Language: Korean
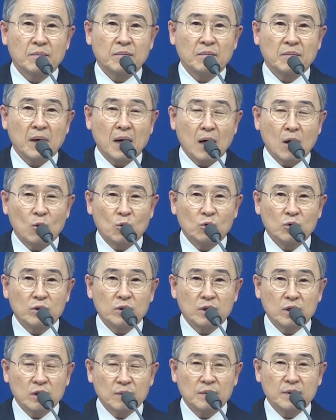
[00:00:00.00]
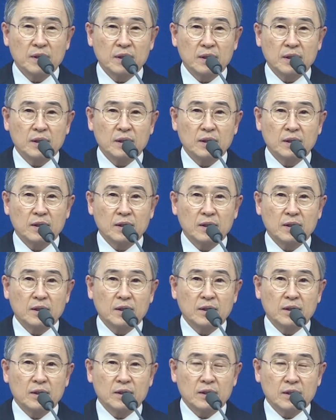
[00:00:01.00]
바울은 이미
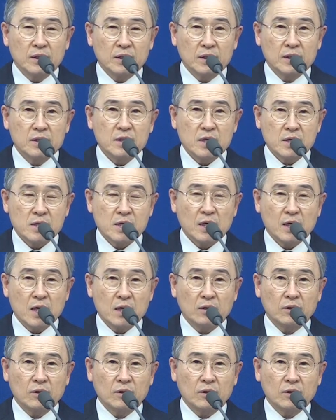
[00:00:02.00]
이 세상의